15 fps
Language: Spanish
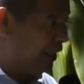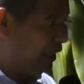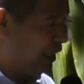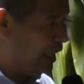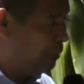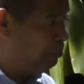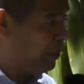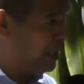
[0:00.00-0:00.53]

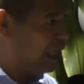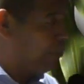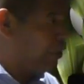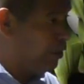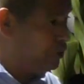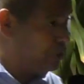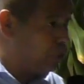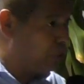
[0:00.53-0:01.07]
la palabra
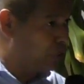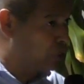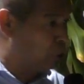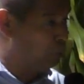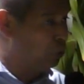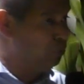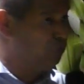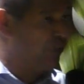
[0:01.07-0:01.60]
del Señor es
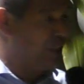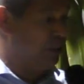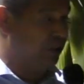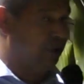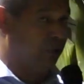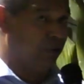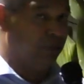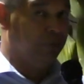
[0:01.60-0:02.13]
como un
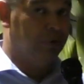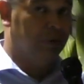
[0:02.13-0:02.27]
filtro.